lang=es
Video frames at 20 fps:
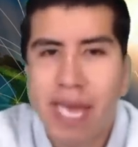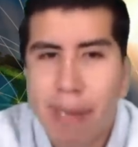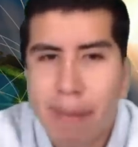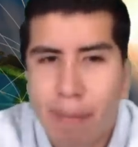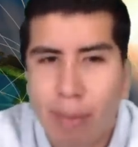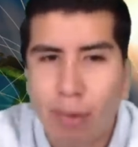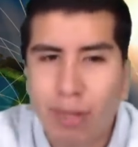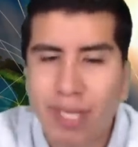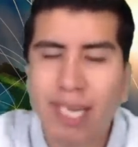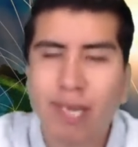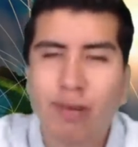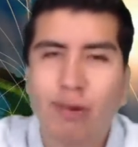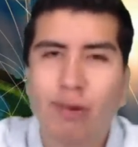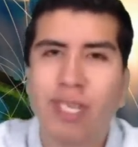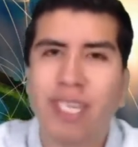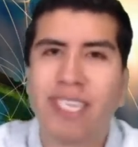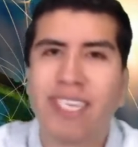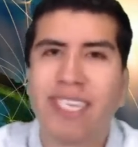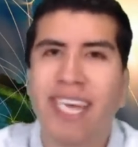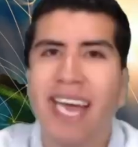poder
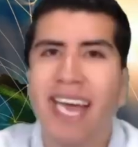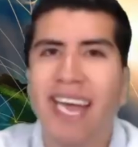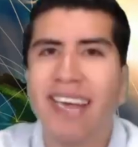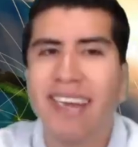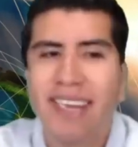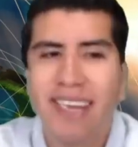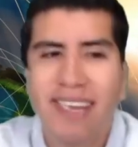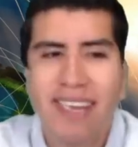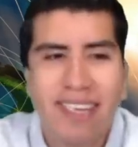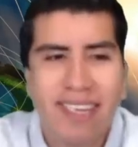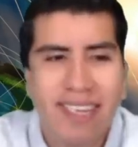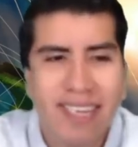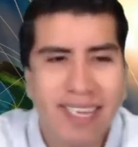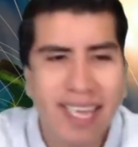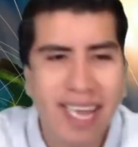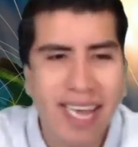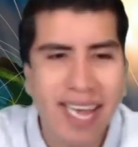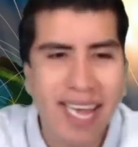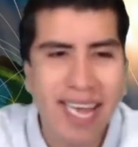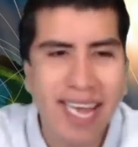judicial
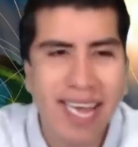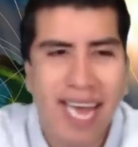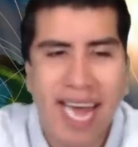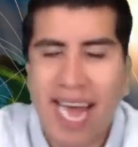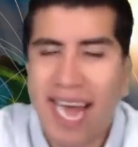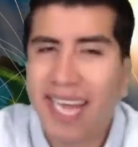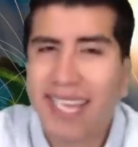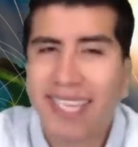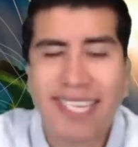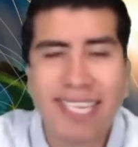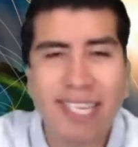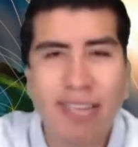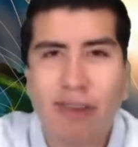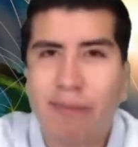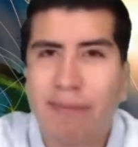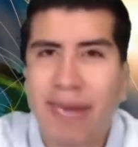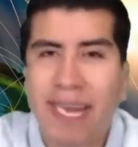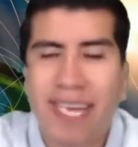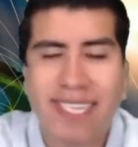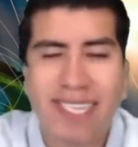que ha sido
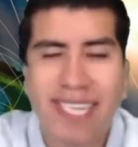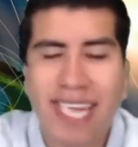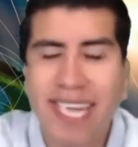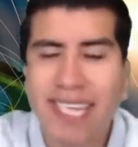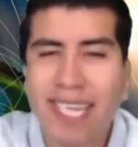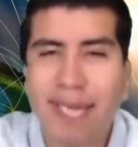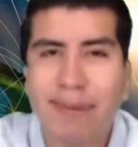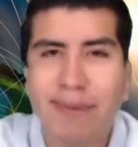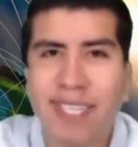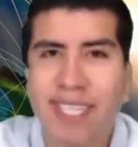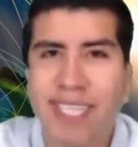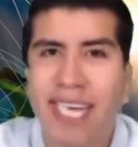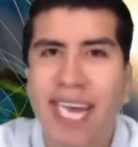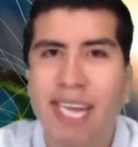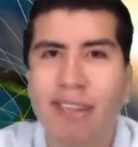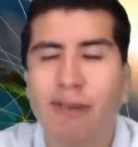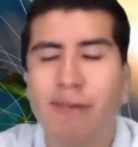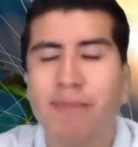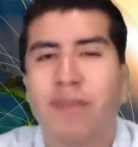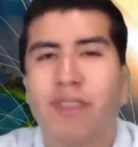bastante
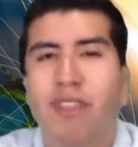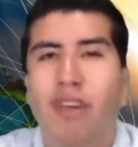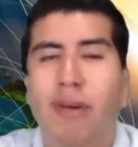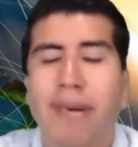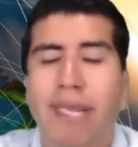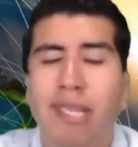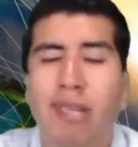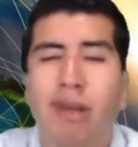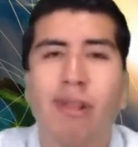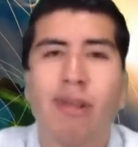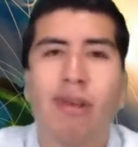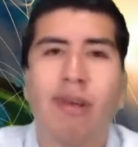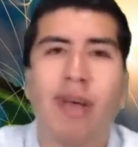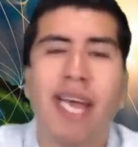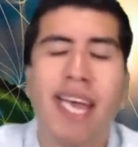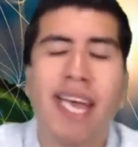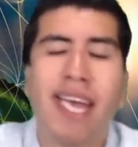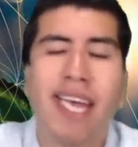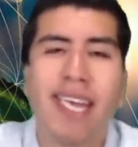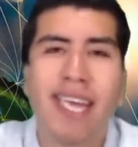viciado, sobre todo
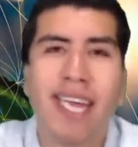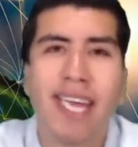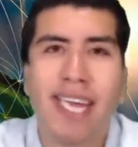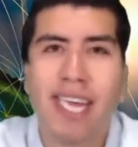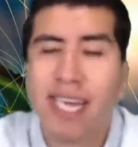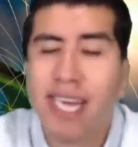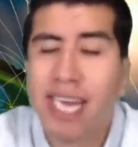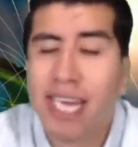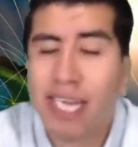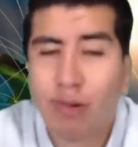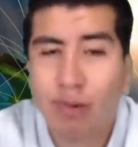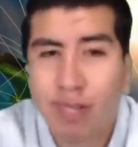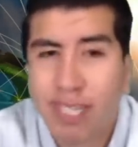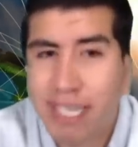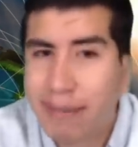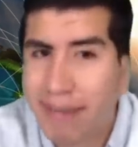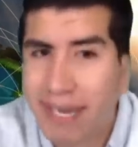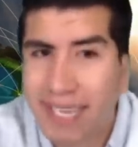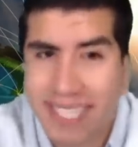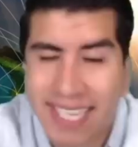en las
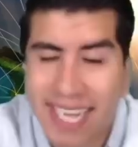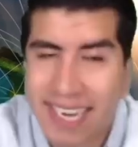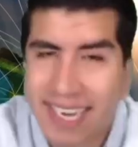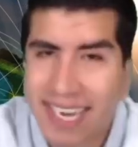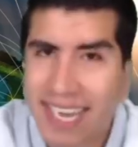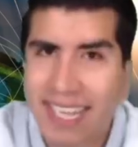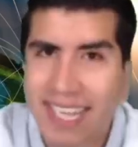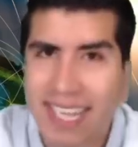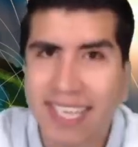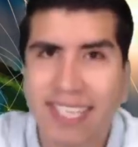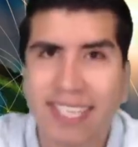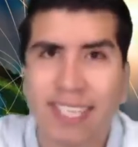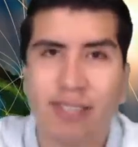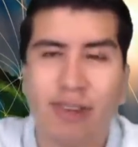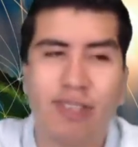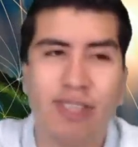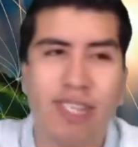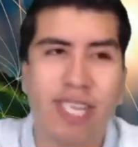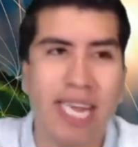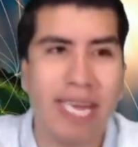últimas décadas,
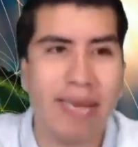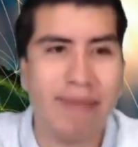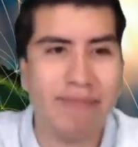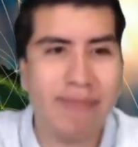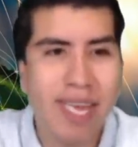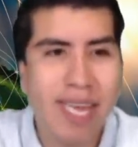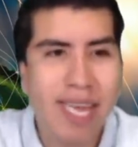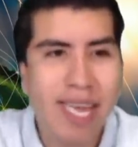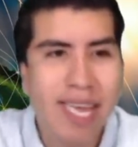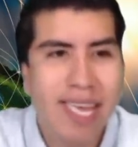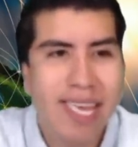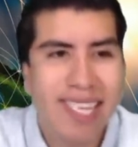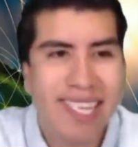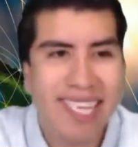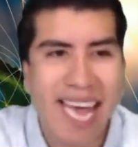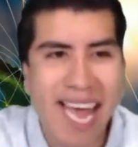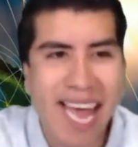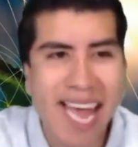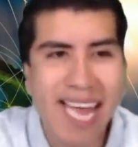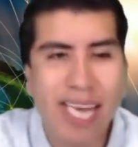donde
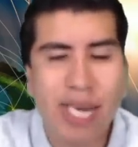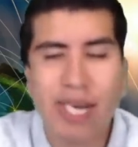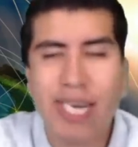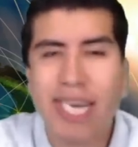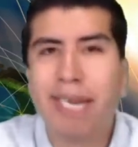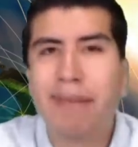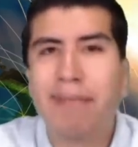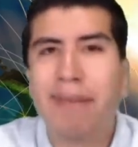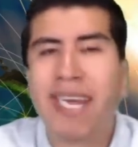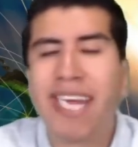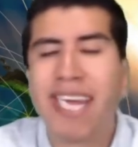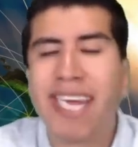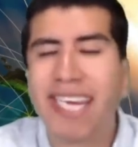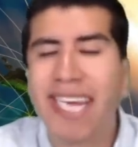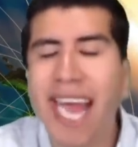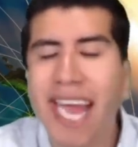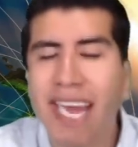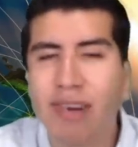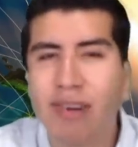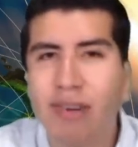ya el
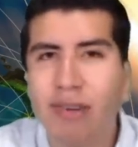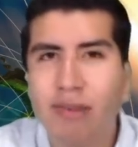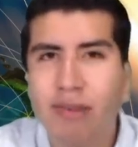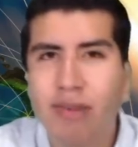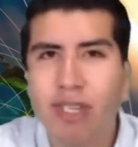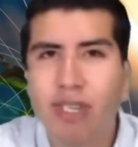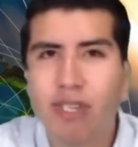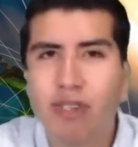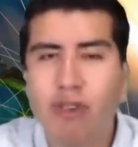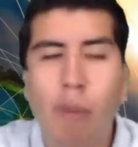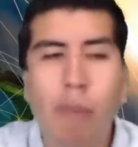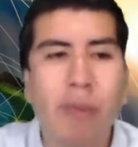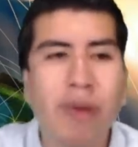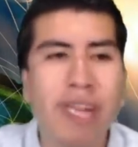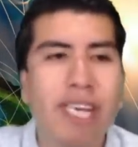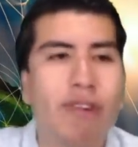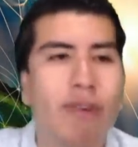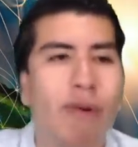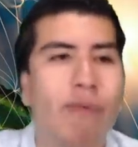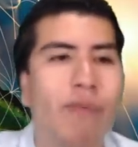mexicano no
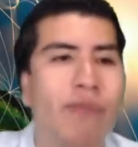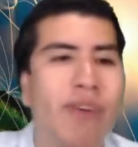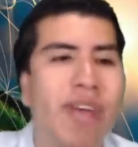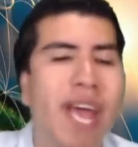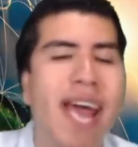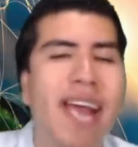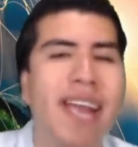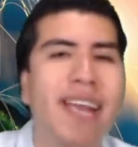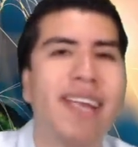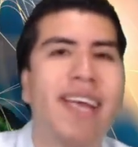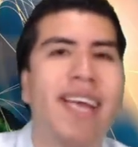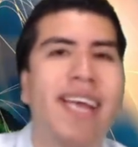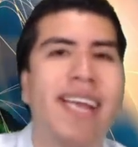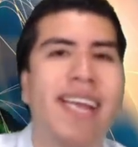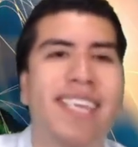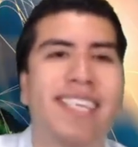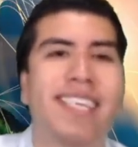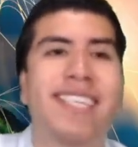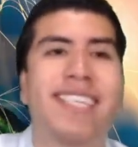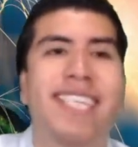puede confiar en
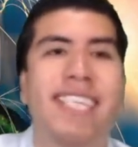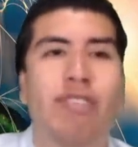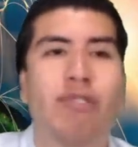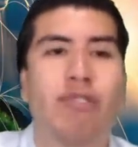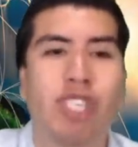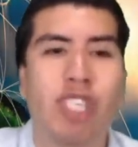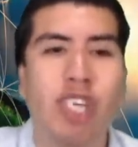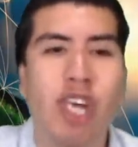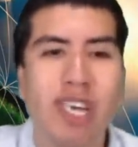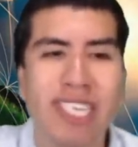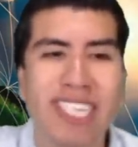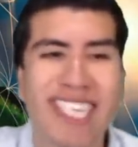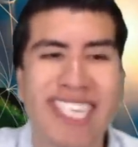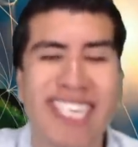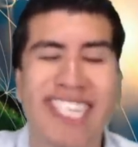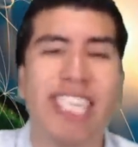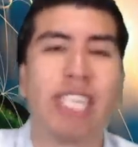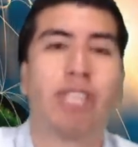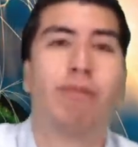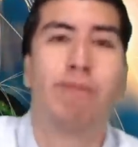las instituciones que
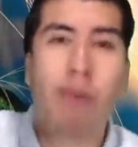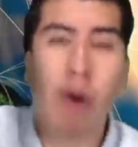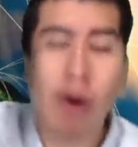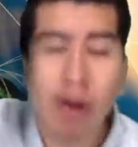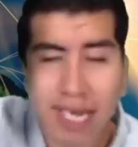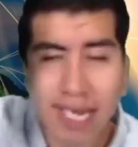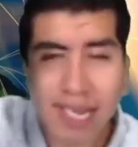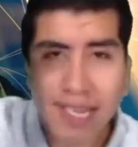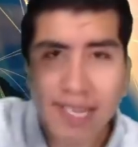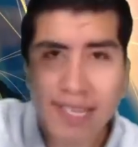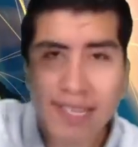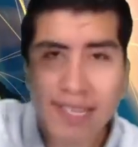se supone